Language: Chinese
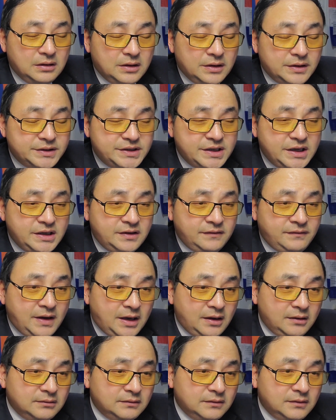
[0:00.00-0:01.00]
嫌疑
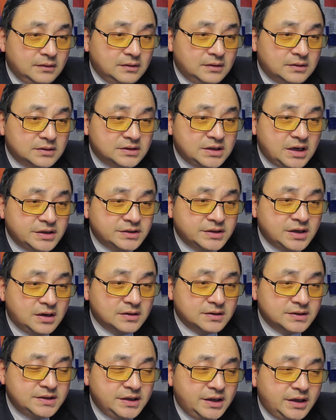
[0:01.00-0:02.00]
犯山
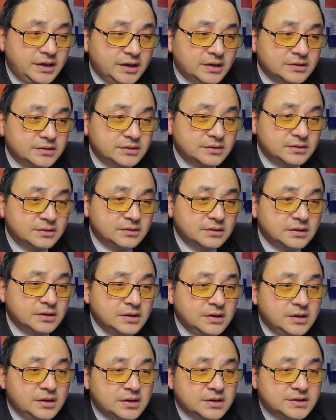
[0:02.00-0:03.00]
上彻也，
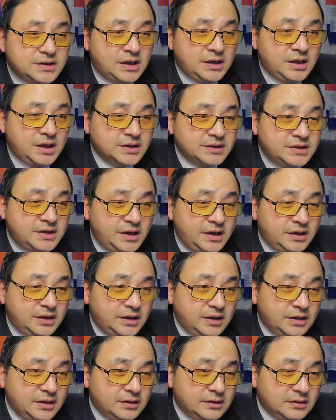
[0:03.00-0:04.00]
山上彻
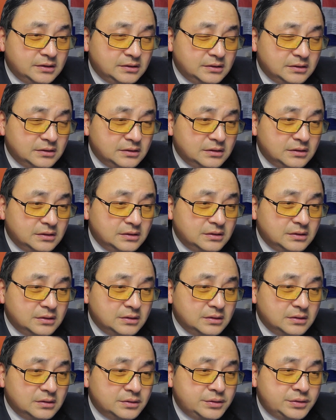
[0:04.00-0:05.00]
也
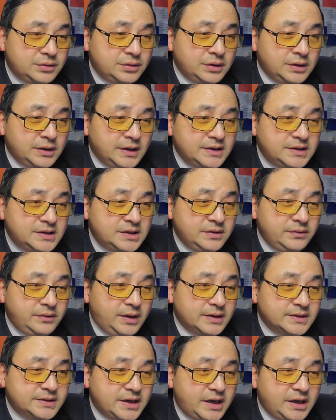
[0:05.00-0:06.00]
去年七
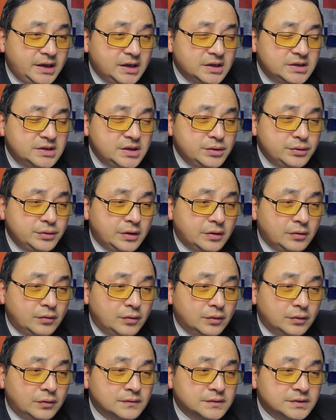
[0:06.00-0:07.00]
月，在一个竞选
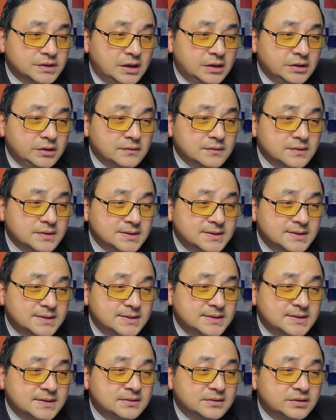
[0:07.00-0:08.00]
活动上，用
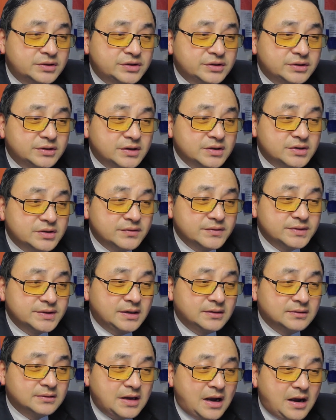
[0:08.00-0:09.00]
自制的手
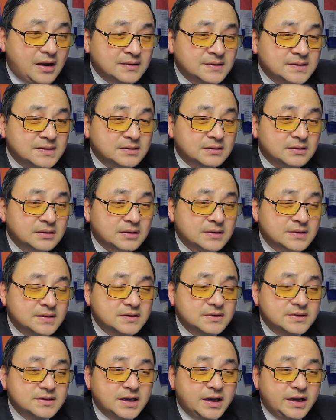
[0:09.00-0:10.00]
枪打死了
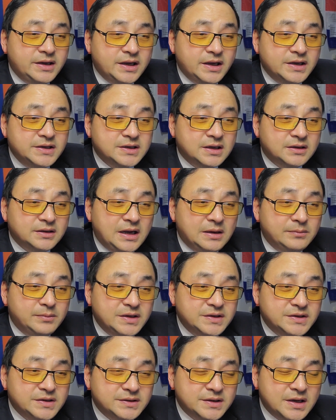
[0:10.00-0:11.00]
正在演讲的安倍
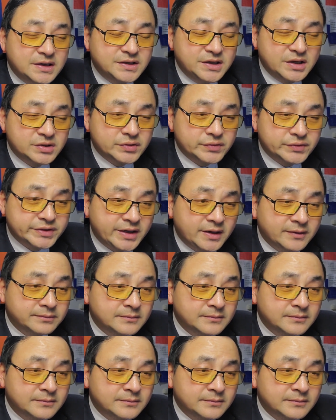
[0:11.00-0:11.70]
晋三前首相，